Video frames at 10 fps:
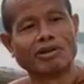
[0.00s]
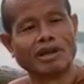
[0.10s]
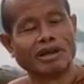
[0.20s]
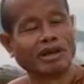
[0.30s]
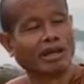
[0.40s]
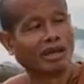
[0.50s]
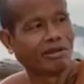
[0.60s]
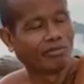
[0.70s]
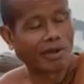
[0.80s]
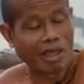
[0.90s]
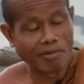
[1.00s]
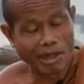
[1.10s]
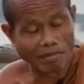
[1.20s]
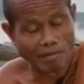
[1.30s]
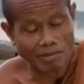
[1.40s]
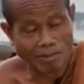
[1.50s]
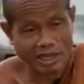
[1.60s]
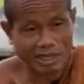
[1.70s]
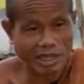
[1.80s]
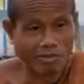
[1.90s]
มันก็เลยไปแบ
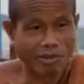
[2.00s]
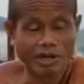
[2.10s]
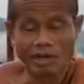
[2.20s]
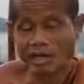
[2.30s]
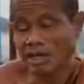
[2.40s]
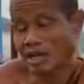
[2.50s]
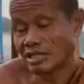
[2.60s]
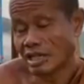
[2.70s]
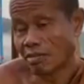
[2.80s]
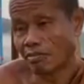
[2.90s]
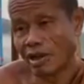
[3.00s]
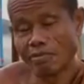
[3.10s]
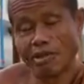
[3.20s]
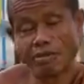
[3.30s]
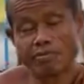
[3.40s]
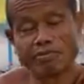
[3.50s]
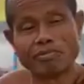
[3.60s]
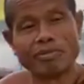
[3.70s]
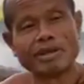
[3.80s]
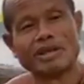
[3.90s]
บไม่มีที่พึ่งที่อาศัยไป
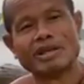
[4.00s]
แบบ